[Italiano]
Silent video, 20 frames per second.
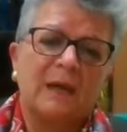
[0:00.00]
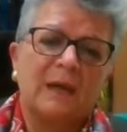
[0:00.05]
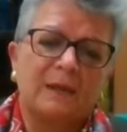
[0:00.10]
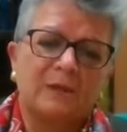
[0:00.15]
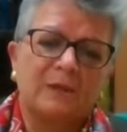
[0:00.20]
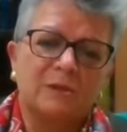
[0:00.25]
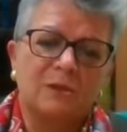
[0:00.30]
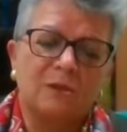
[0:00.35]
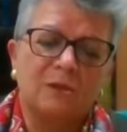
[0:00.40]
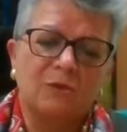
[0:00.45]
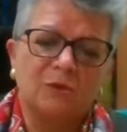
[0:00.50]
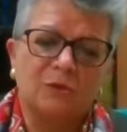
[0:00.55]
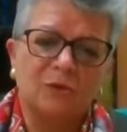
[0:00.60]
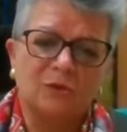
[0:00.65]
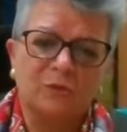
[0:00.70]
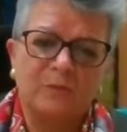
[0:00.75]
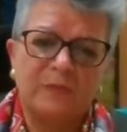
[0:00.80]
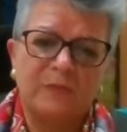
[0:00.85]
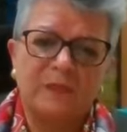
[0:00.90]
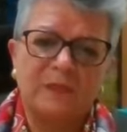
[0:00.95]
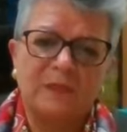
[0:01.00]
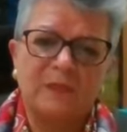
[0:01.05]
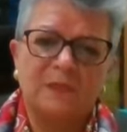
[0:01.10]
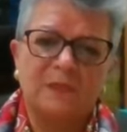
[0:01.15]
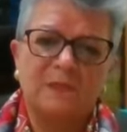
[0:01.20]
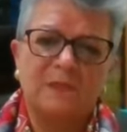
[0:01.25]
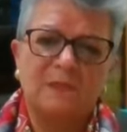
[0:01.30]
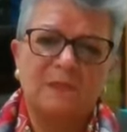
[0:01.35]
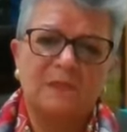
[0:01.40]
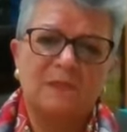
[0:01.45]
a rischio di
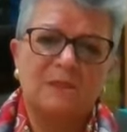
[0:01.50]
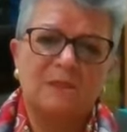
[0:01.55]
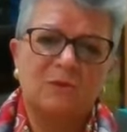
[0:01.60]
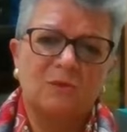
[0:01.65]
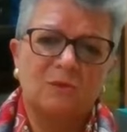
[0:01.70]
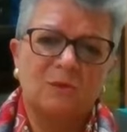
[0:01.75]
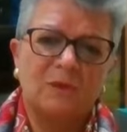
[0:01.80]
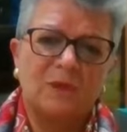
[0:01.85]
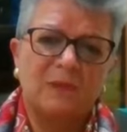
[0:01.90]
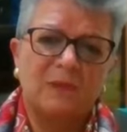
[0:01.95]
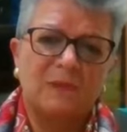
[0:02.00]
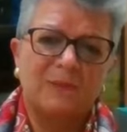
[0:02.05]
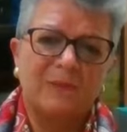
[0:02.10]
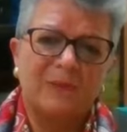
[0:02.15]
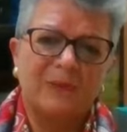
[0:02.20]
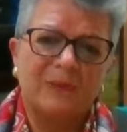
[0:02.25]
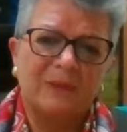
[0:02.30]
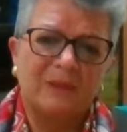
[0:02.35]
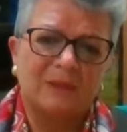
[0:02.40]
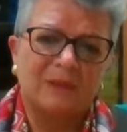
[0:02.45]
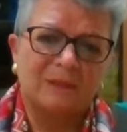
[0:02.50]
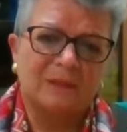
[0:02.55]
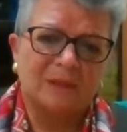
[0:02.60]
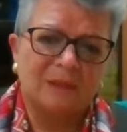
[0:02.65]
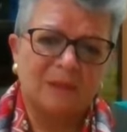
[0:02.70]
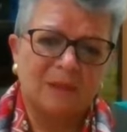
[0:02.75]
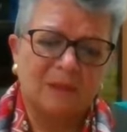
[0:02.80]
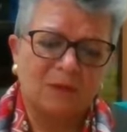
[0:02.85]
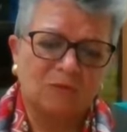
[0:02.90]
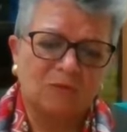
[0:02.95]
ospedalizzazione, di
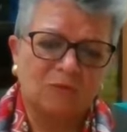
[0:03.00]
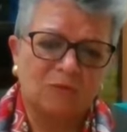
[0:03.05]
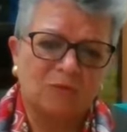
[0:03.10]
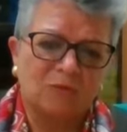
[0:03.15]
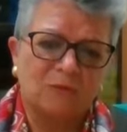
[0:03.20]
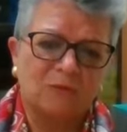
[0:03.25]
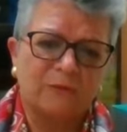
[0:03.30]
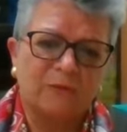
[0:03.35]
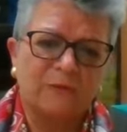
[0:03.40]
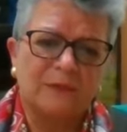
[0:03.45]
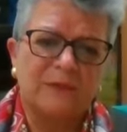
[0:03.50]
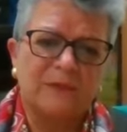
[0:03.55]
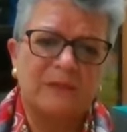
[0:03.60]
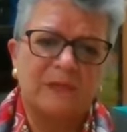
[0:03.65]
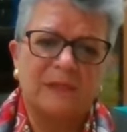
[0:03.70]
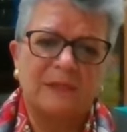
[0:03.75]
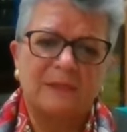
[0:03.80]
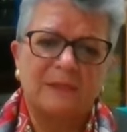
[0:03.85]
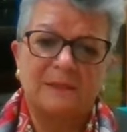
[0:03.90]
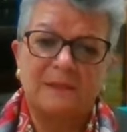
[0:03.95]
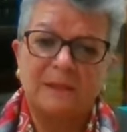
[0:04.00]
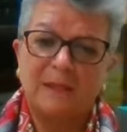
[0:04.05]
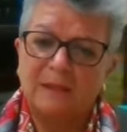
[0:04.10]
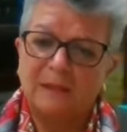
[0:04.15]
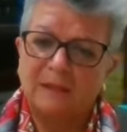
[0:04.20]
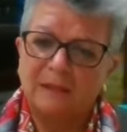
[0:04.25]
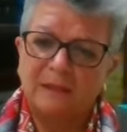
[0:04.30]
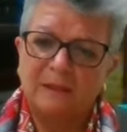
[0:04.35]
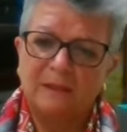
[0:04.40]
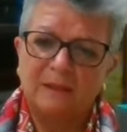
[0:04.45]
perdita di
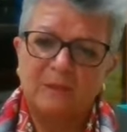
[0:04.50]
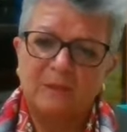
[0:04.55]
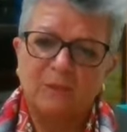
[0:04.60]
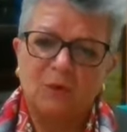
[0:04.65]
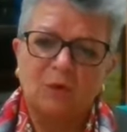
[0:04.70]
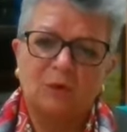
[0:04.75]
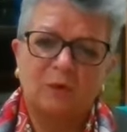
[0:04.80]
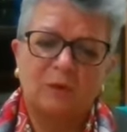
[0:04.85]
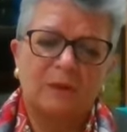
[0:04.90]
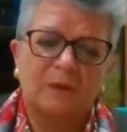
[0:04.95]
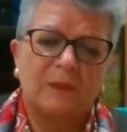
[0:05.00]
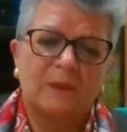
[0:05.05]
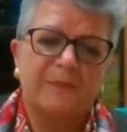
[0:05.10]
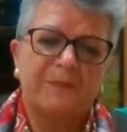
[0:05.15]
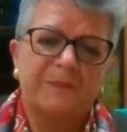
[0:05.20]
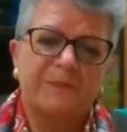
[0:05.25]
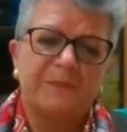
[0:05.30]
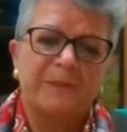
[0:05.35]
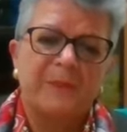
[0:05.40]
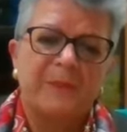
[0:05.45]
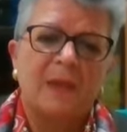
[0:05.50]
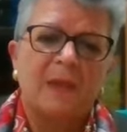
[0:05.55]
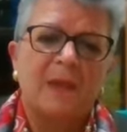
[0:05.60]
autosufficienza e di morte.